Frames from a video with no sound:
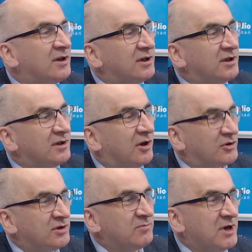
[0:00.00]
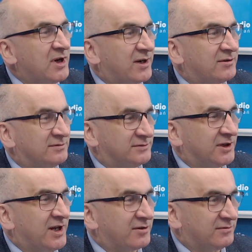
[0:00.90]
8 e, miliardów
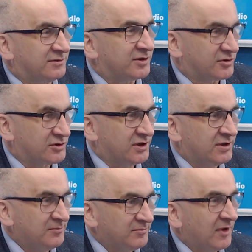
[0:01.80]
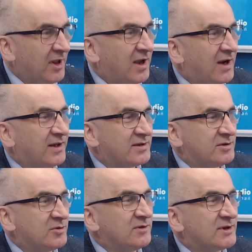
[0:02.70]
dolarów rocznie, ale jest to
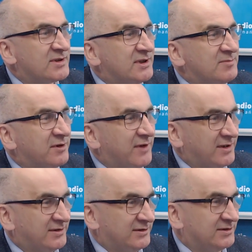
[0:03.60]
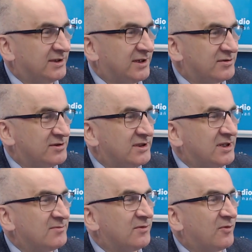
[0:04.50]
uniwersytet prywatny, tak? czyli
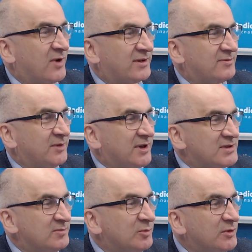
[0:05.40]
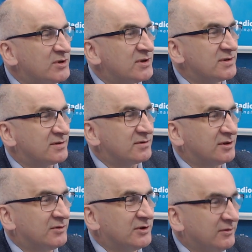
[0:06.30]
tam wkład pieniędzy publicznych jest
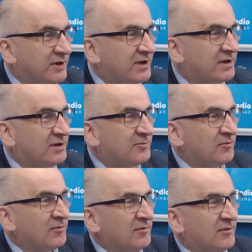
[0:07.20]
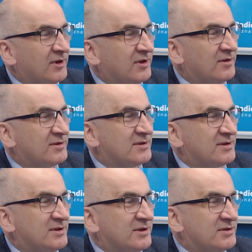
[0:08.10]
stosunkowo niewielki. E,
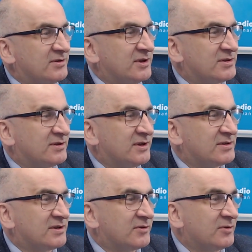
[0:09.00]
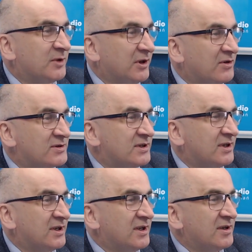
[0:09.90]
jest to, jest, jest, są to pieniądze
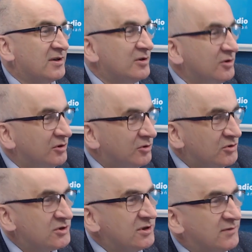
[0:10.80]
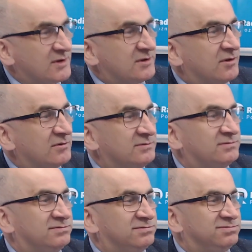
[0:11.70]
ludzi, inwestorów,
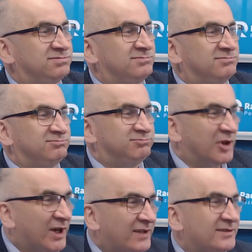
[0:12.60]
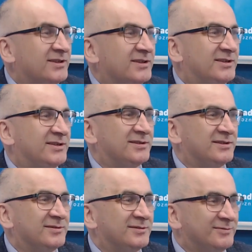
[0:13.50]
bogatych. E,
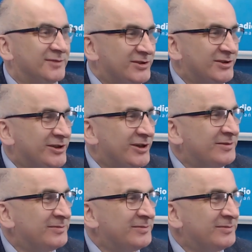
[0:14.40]
ale 8 miliardów